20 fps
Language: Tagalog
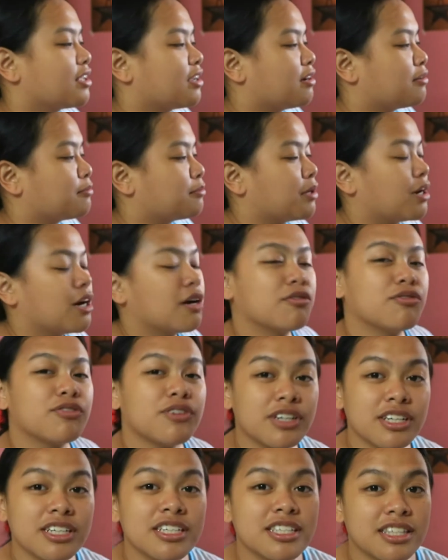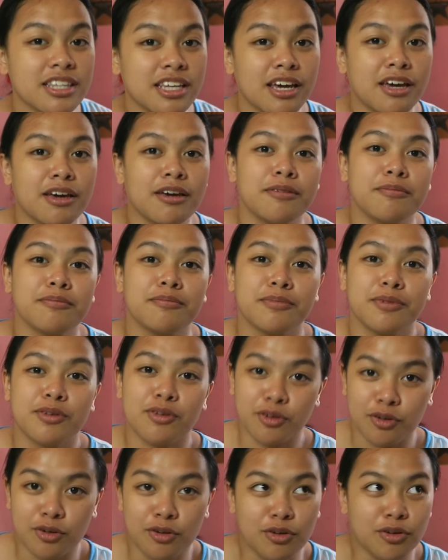uh, mga first time
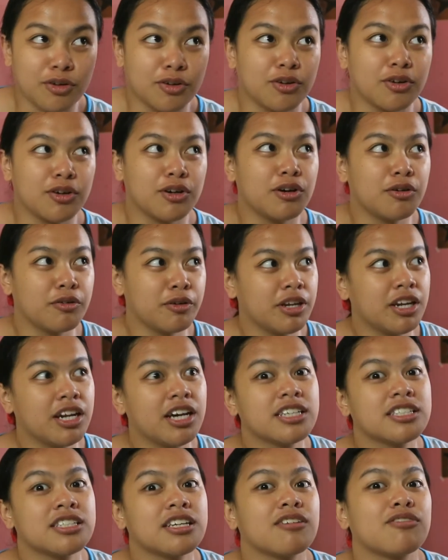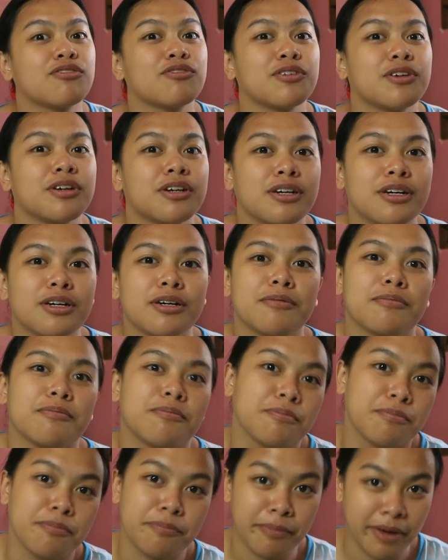ko gawin as a for
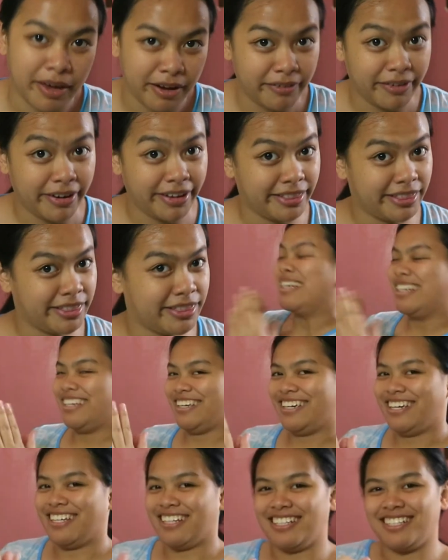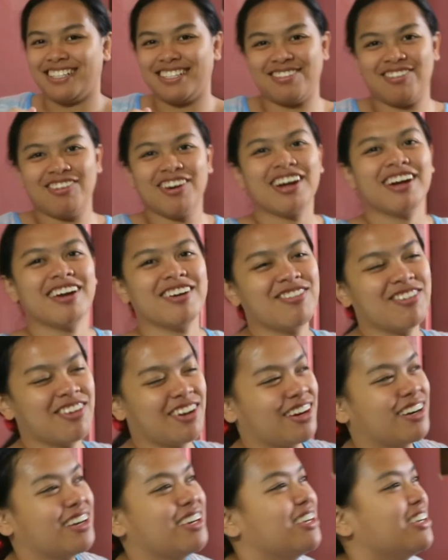parent. It's very,
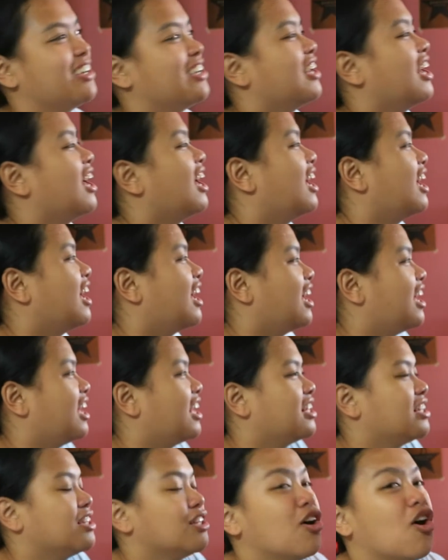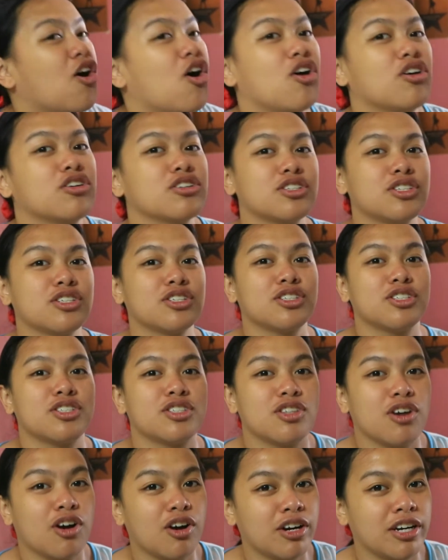very long
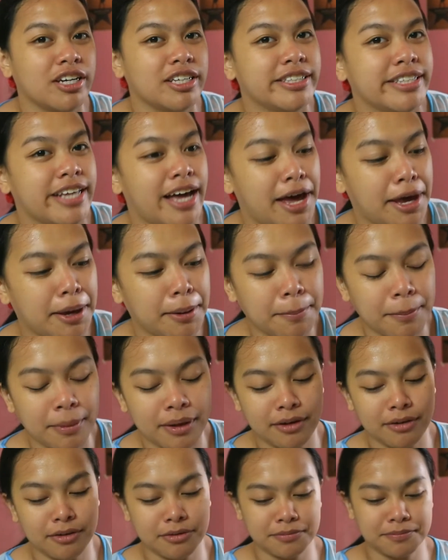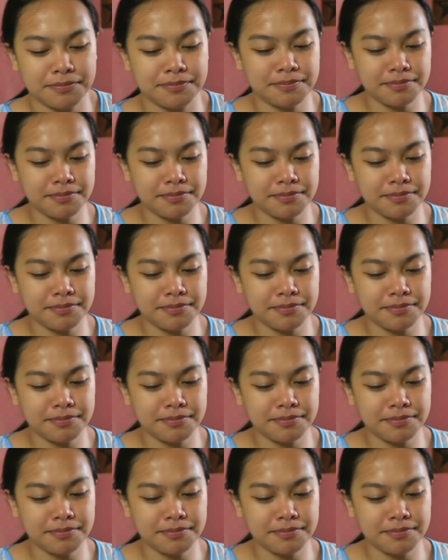story time. Ano.